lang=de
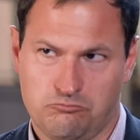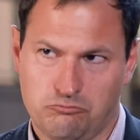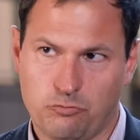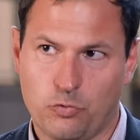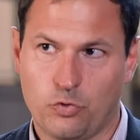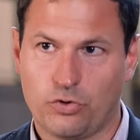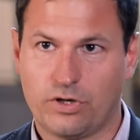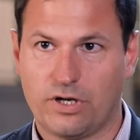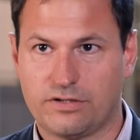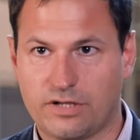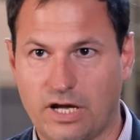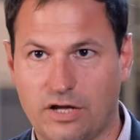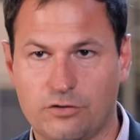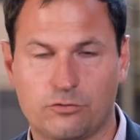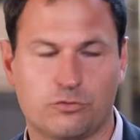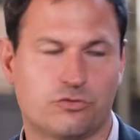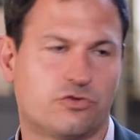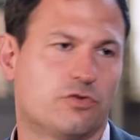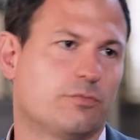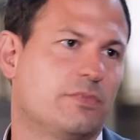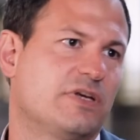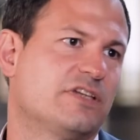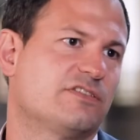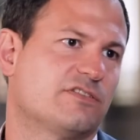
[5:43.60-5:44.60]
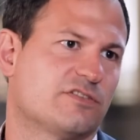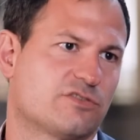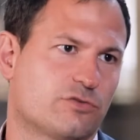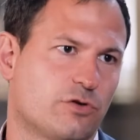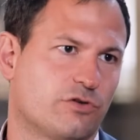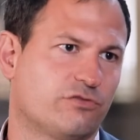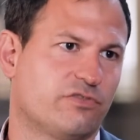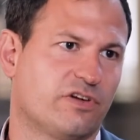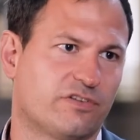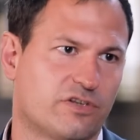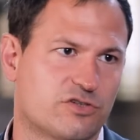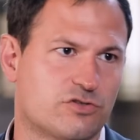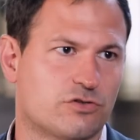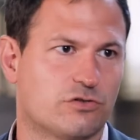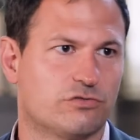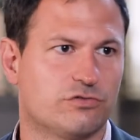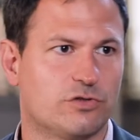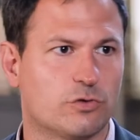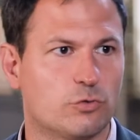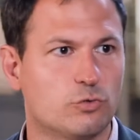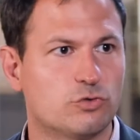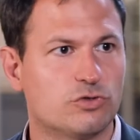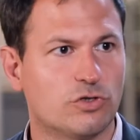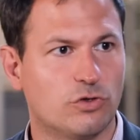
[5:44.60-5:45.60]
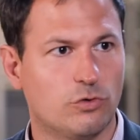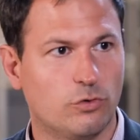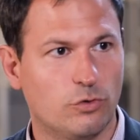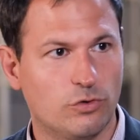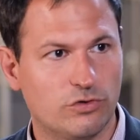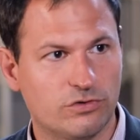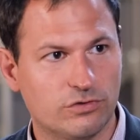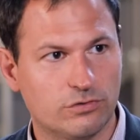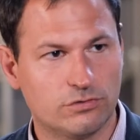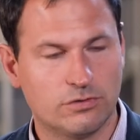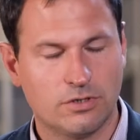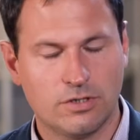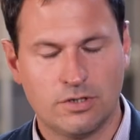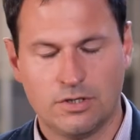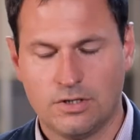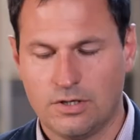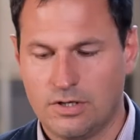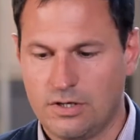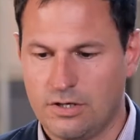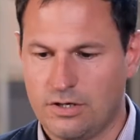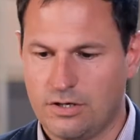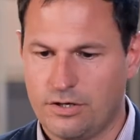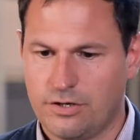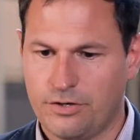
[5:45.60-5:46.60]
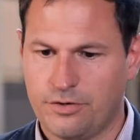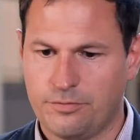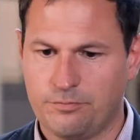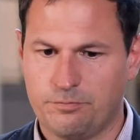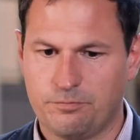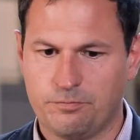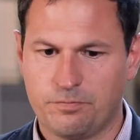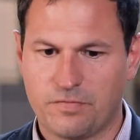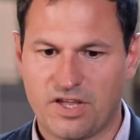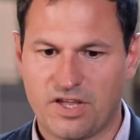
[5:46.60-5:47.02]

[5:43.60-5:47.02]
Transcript: oder da, zumindest ist dort Wasserstoff eine gute Lösung ähm,